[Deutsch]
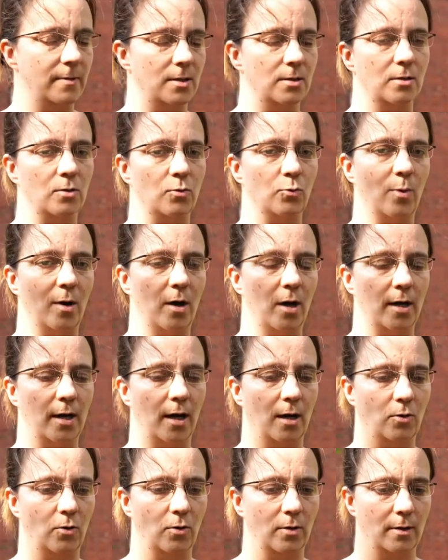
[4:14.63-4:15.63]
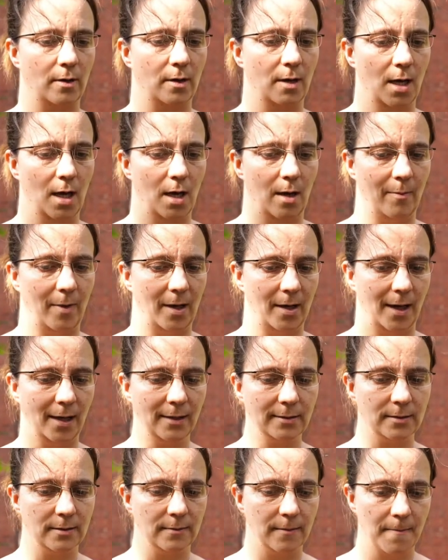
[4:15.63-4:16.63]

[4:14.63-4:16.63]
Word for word: welche Tumorerkrankungen man hat.